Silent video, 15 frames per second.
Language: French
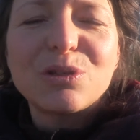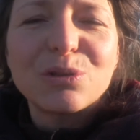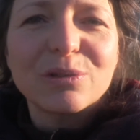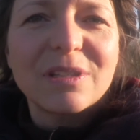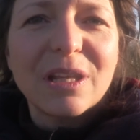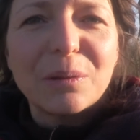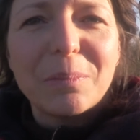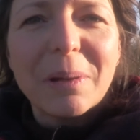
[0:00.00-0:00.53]
sur
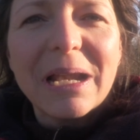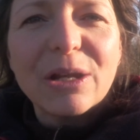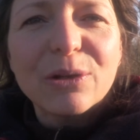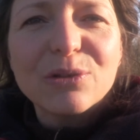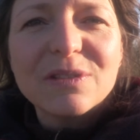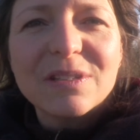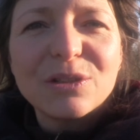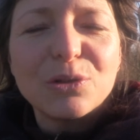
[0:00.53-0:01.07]
cette belle
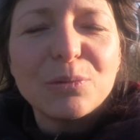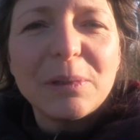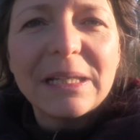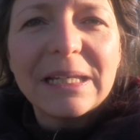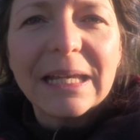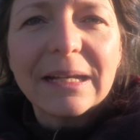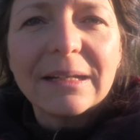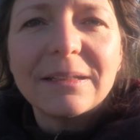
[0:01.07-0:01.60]
lancée
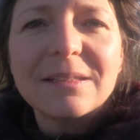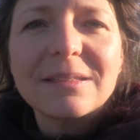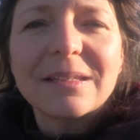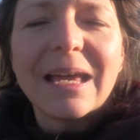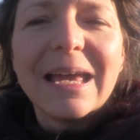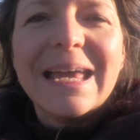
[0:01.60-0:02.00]
2015